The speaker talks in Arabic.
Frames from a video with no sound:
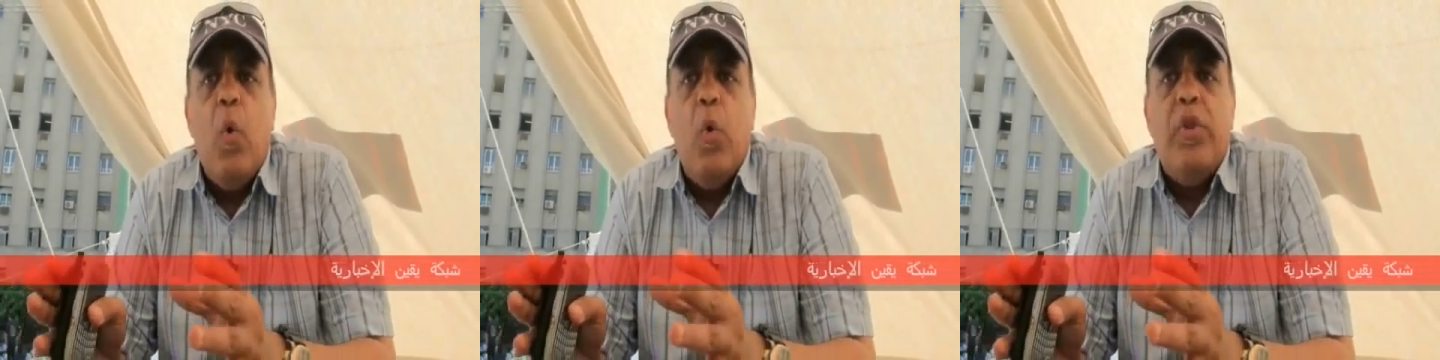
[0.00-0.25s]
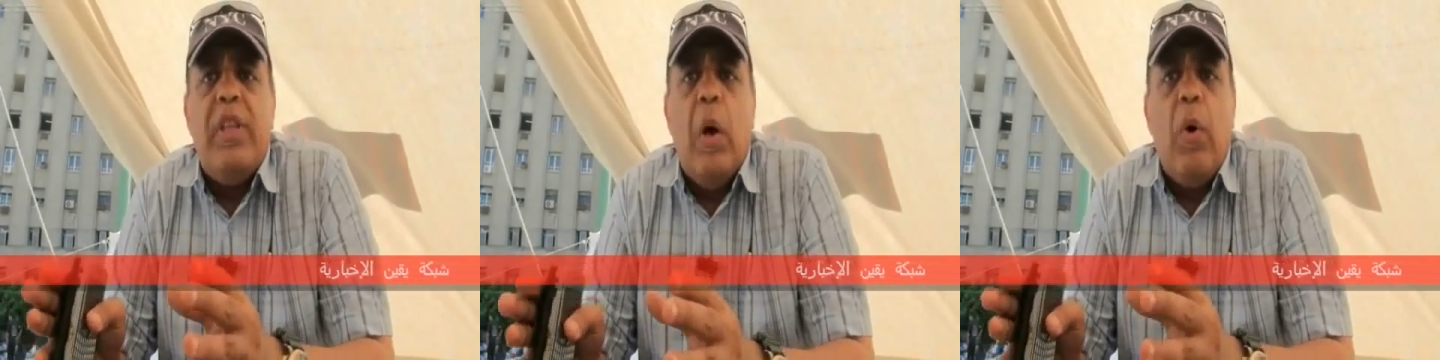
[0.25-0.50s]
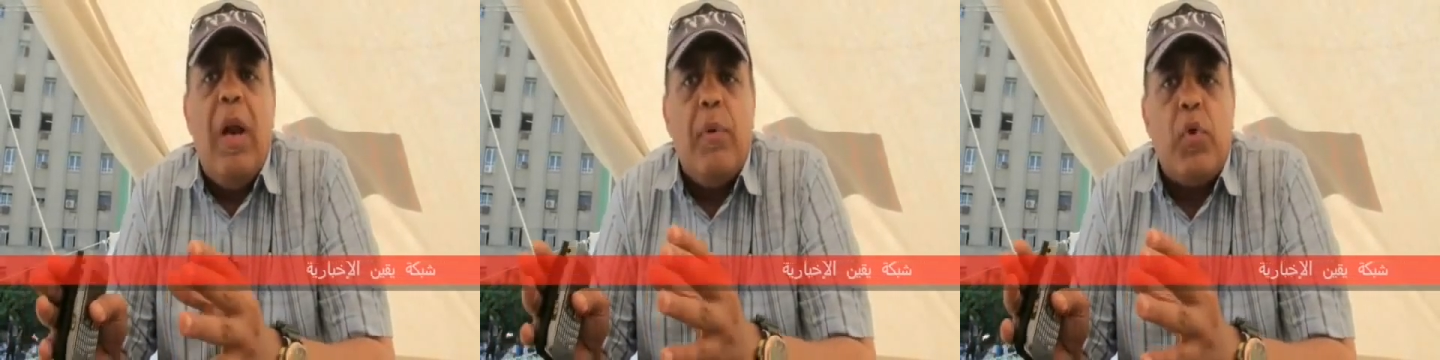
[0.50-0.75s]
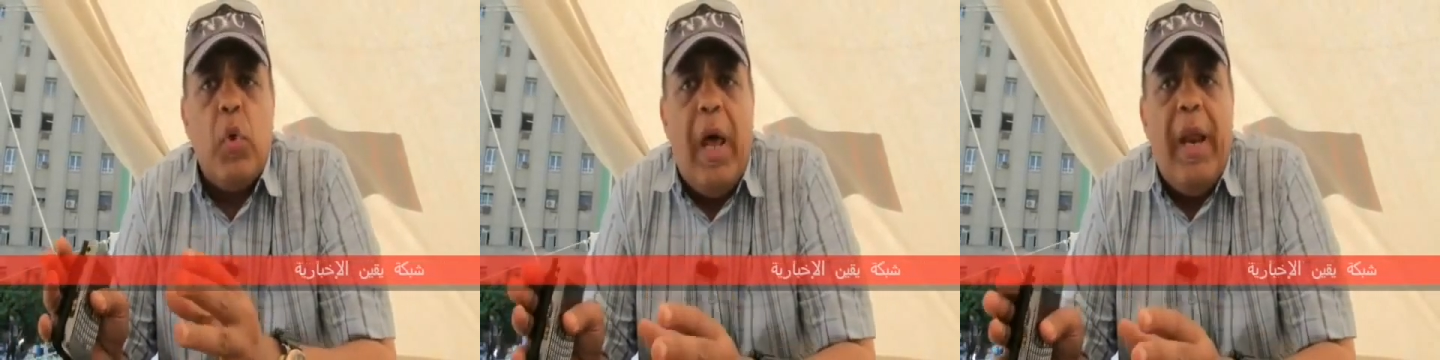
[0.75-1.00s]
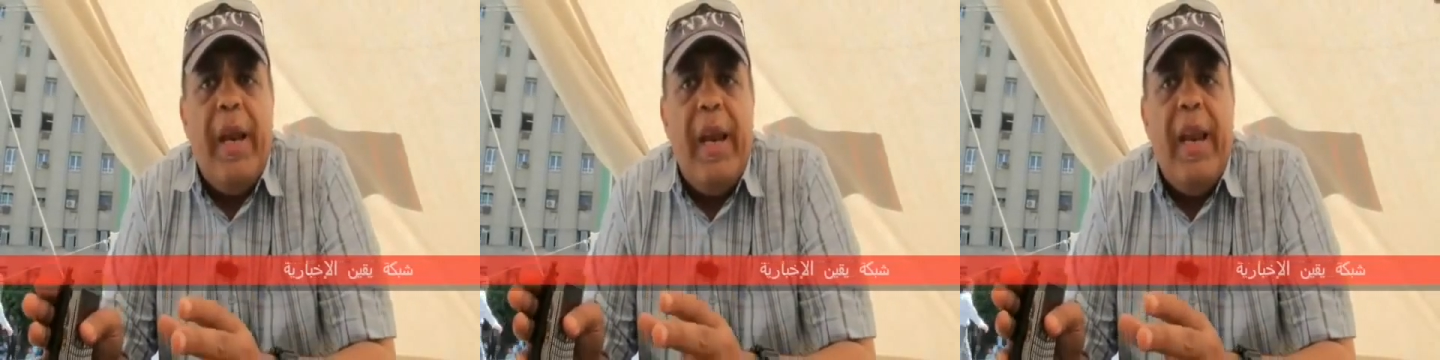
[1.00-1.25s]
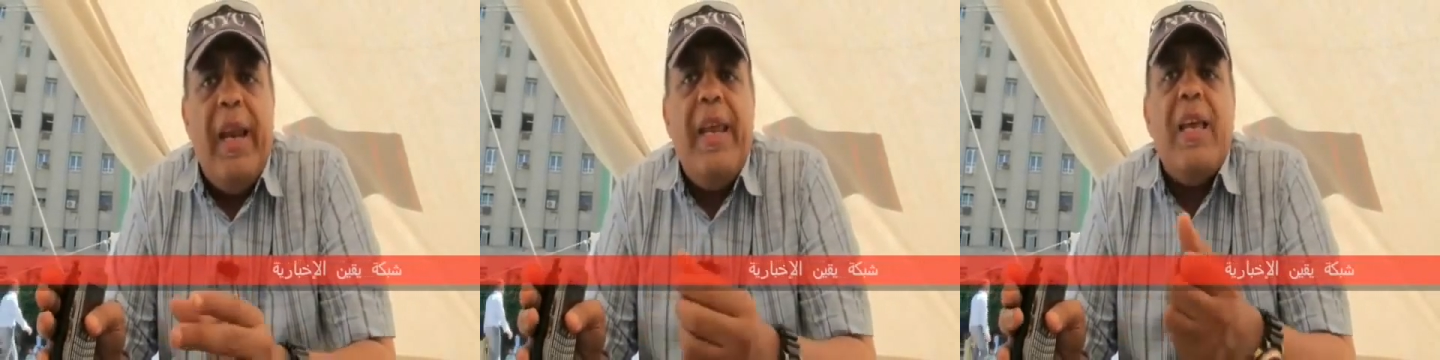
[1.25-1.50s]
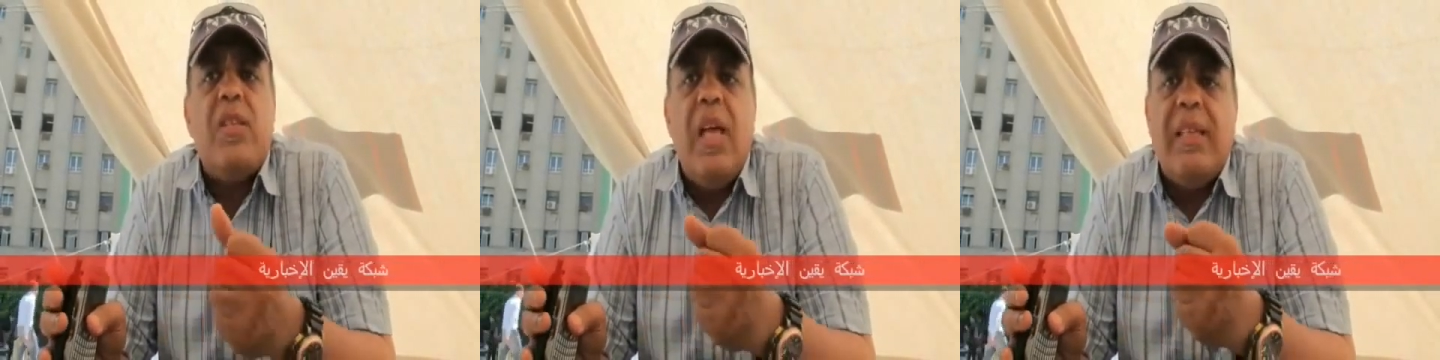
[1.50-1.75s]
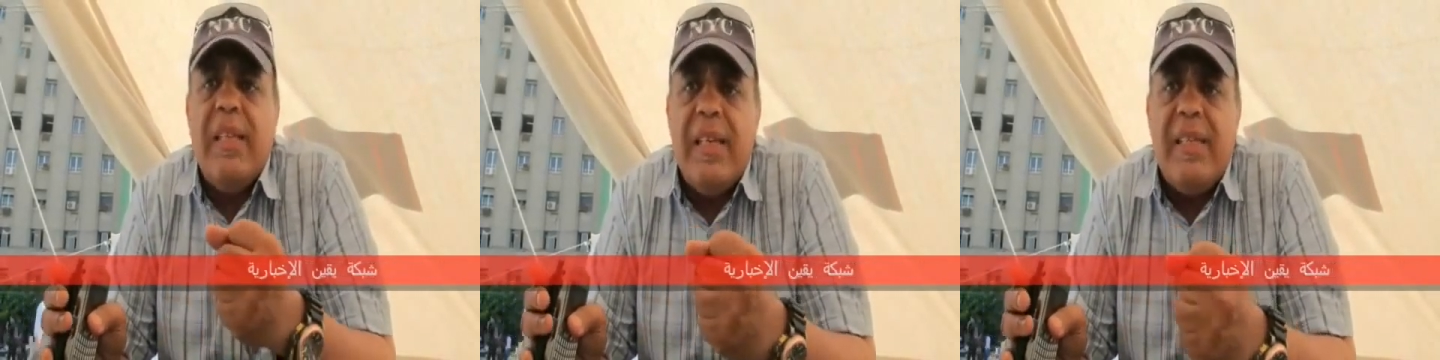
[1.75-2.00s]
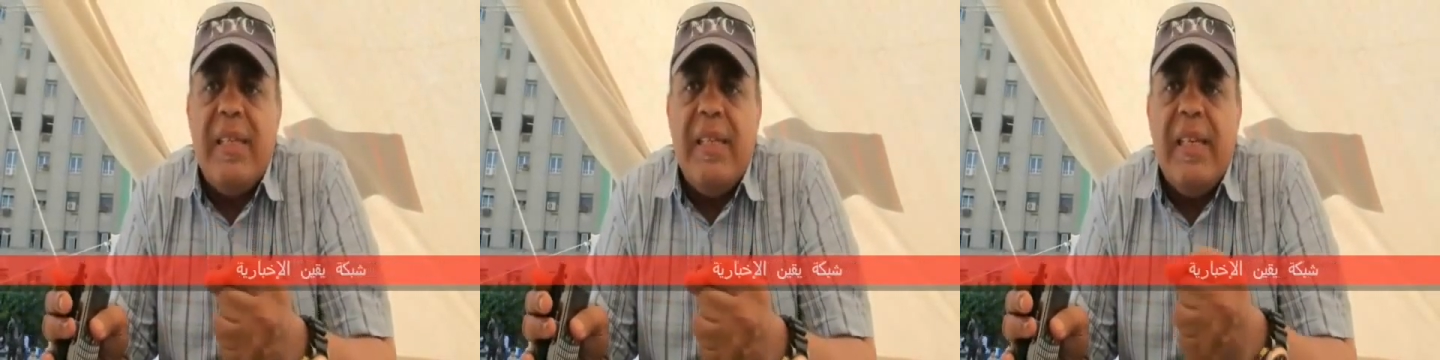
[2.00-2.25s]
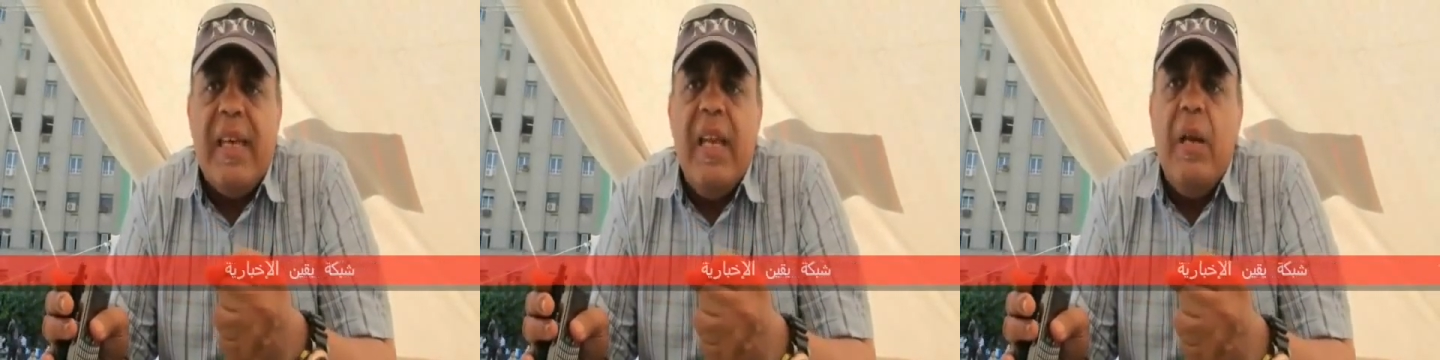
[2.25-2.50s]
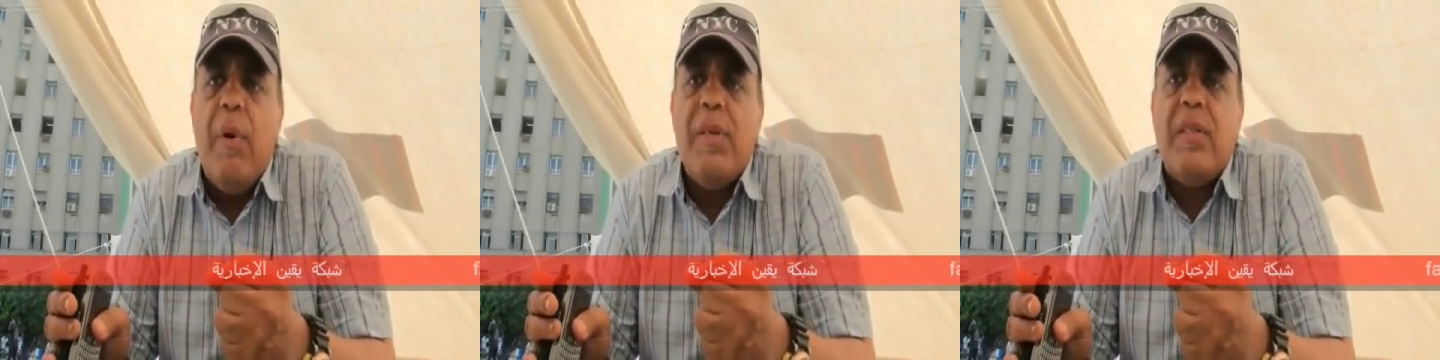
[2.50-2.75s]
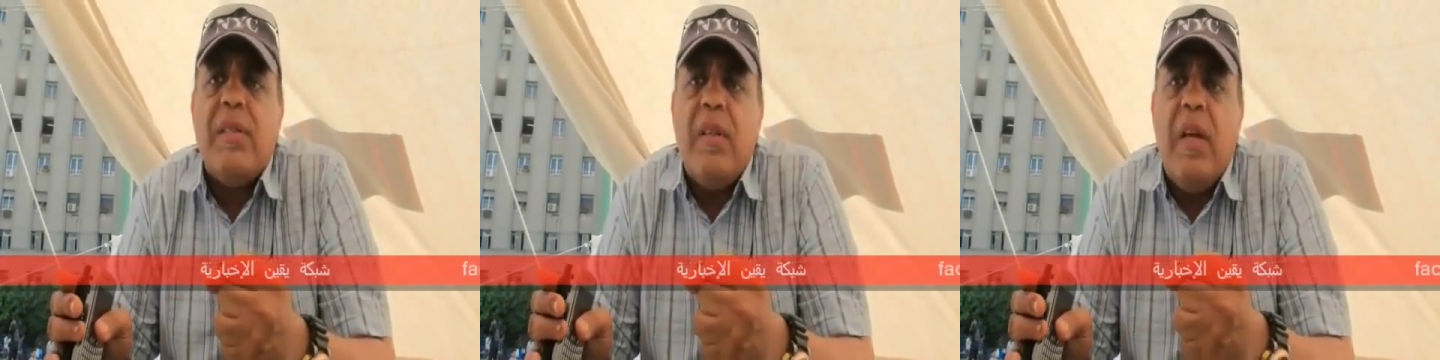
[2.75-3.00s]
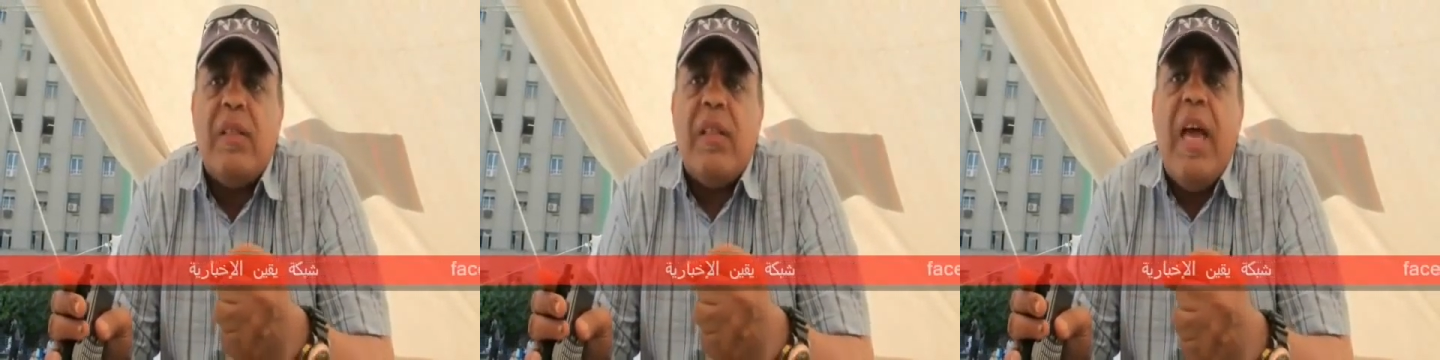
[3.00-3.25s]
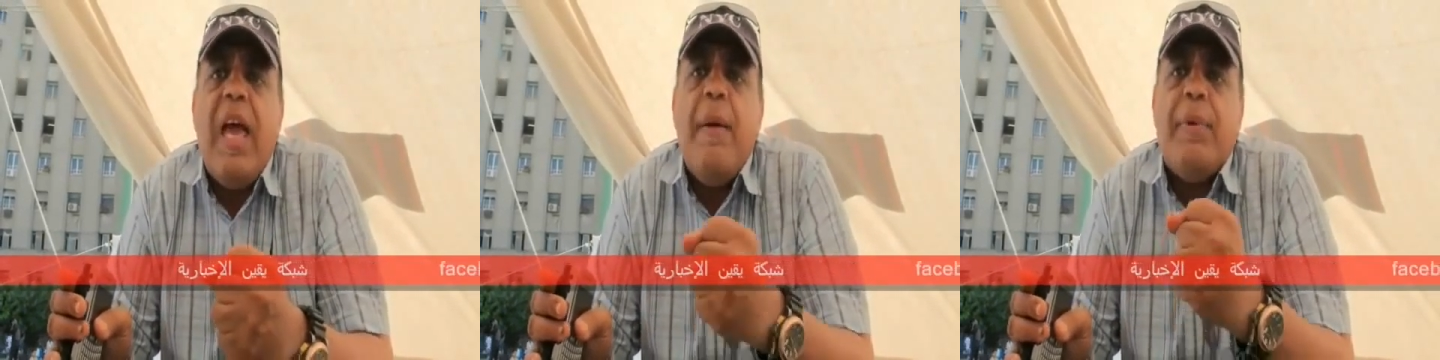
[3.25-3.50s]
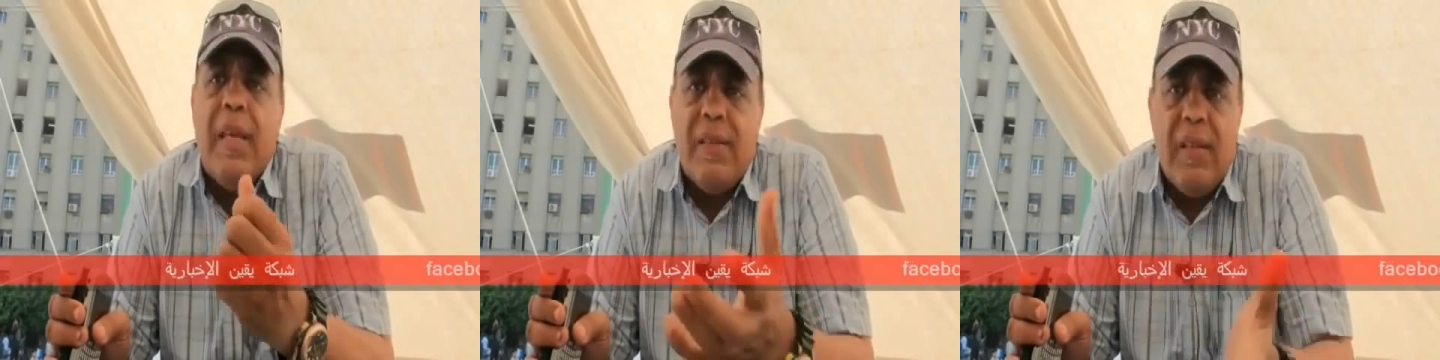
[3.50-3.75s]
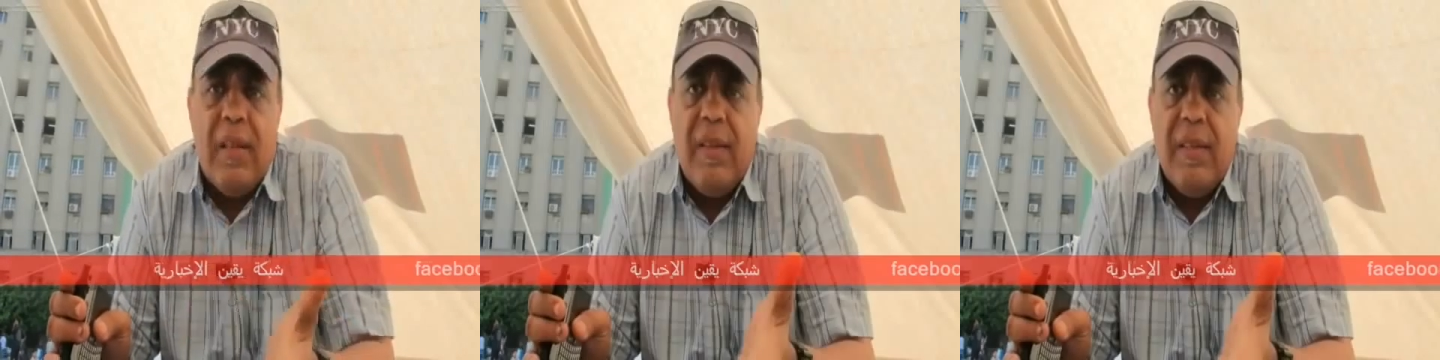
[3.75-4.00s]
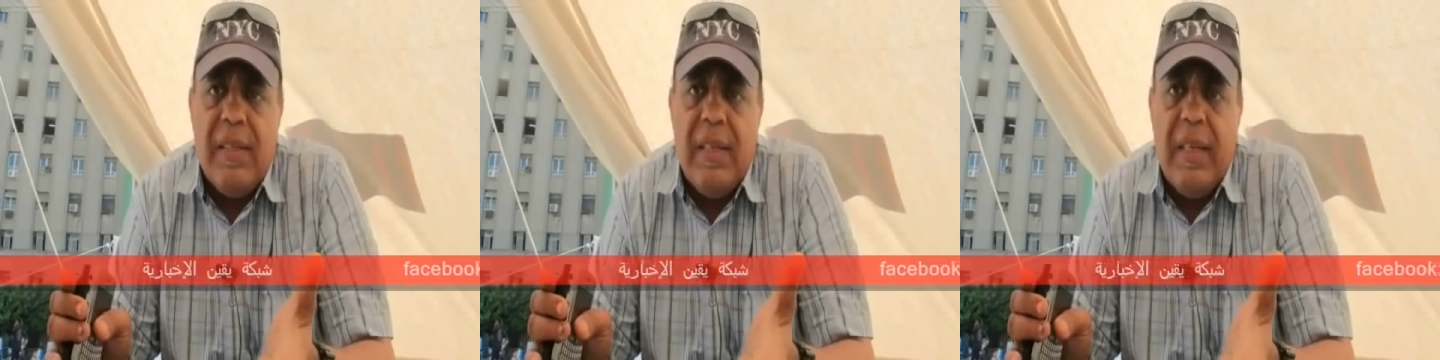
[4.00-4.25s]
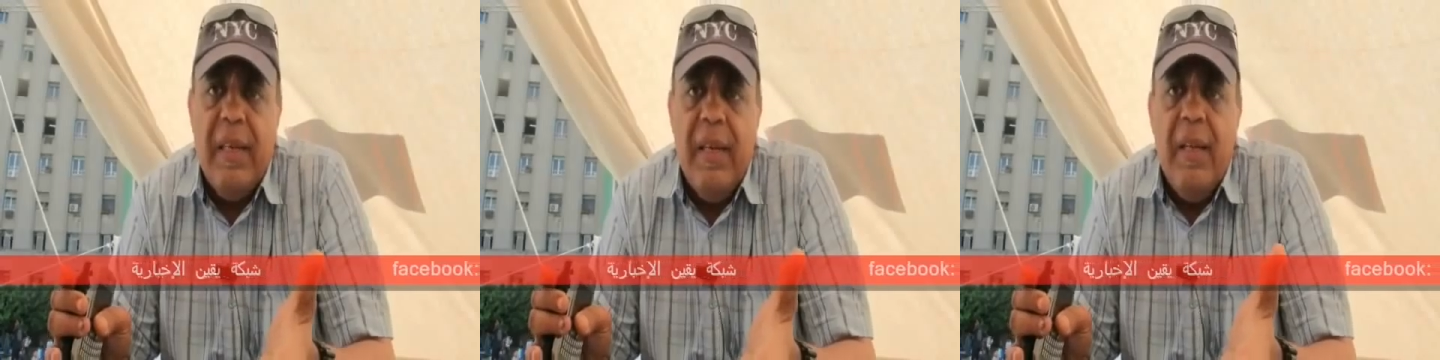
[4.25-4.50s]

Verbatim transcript: والدوله المسؤوله عنها اللي هي صناعه النسيج اللي مصر صناعتها قامت على صناعه النسيج.